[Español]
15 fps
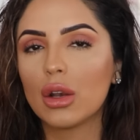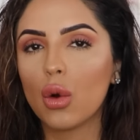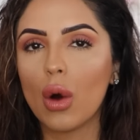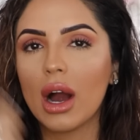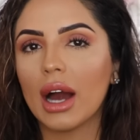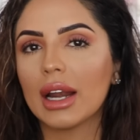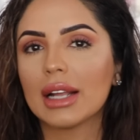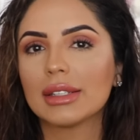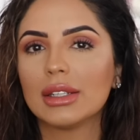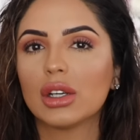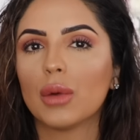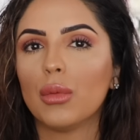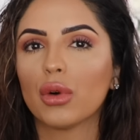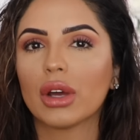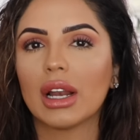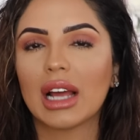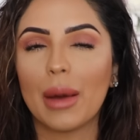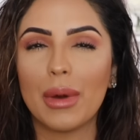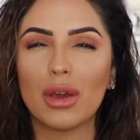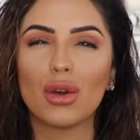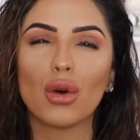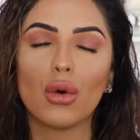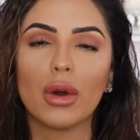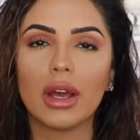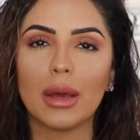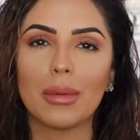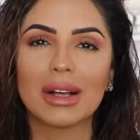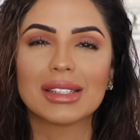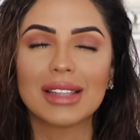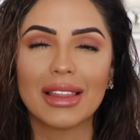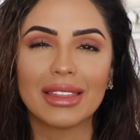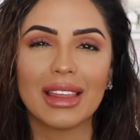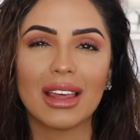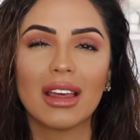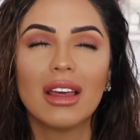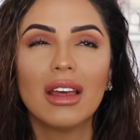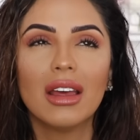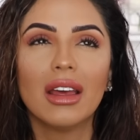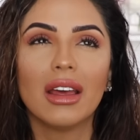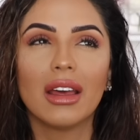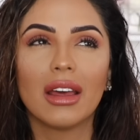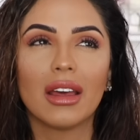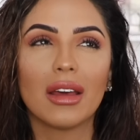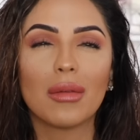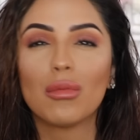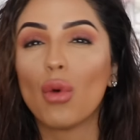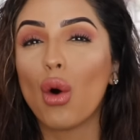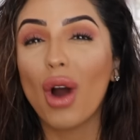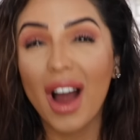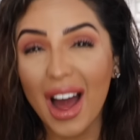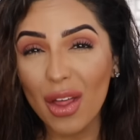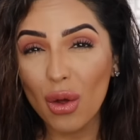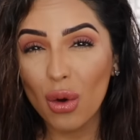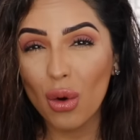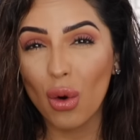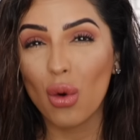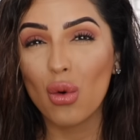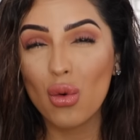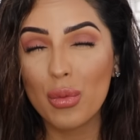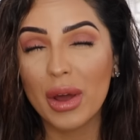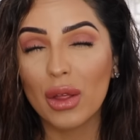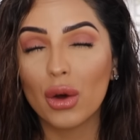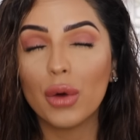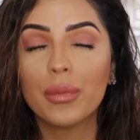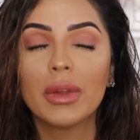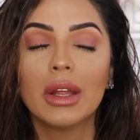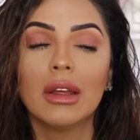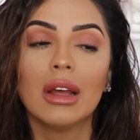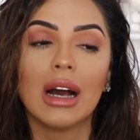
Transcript: lo hagan así como que el cabello eh, bastante mojado o húmedo.